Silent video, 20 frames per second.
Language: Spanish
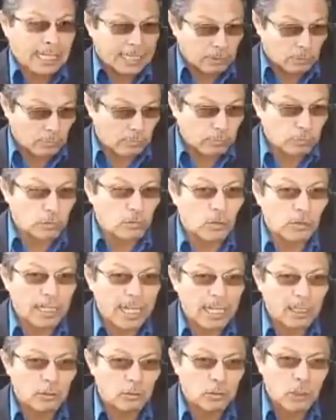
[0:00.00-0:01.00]
que sus
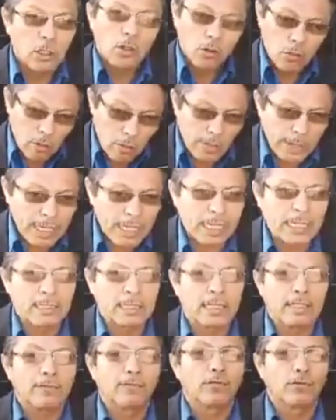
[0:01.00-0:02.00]
funcionarios no vayan a
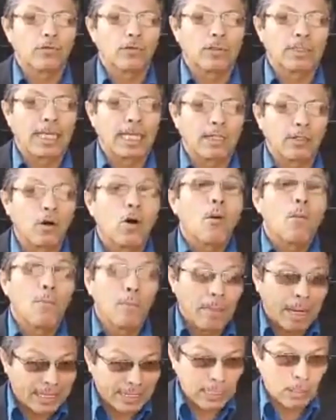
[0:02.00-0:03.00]
ser funcionarios
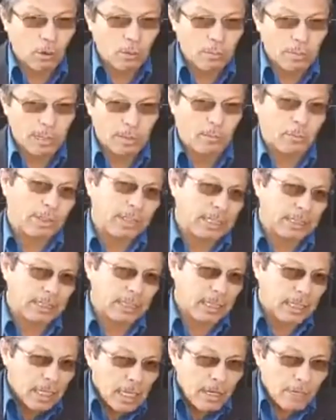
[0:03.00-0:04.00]
más de lo mismo, es
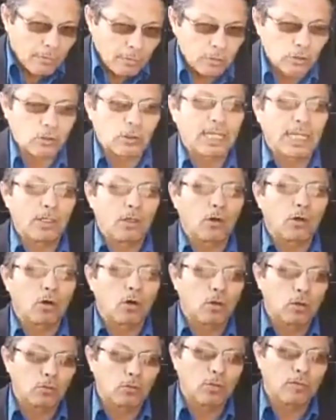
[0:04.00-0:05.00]
decir, funcionarios
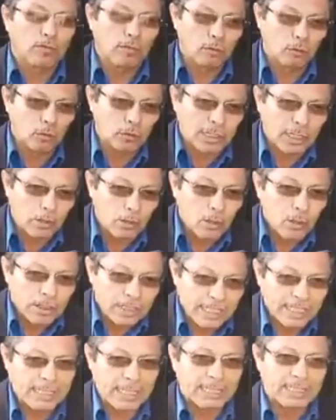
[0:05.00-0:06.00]
corruptos, funcionarios
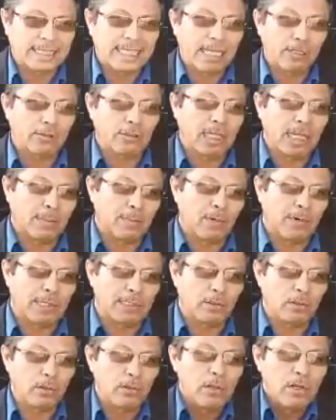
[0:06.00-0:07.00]
distanciados de la
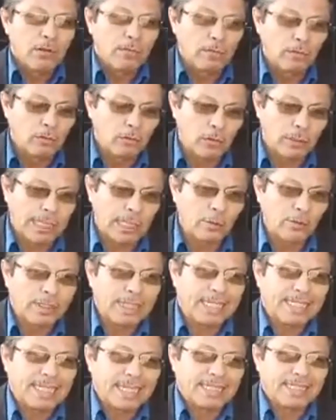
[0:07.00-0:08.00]
población, funcionarios
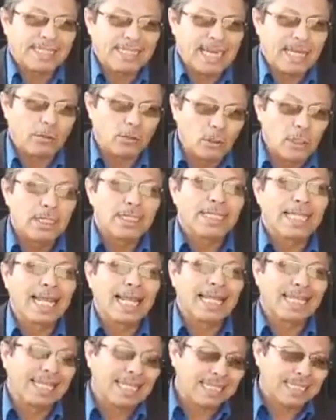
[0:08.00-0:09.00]
distanciados de
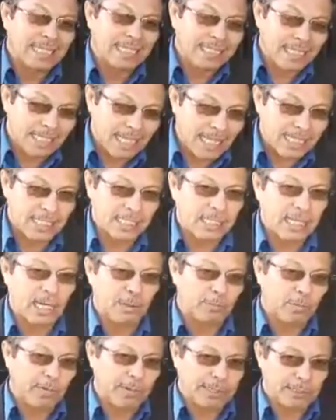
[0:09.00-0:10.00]
las necesidades necesidades de
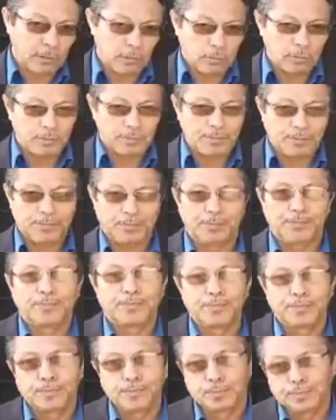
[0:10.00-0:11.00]
la población. ¿Y el
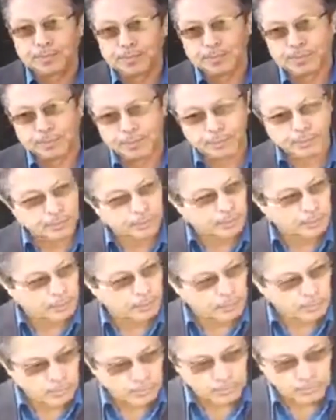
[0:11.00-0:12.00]
proceso del
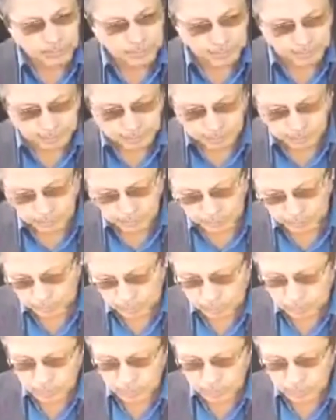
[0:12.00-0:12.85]
escrutinio, cómo lo ve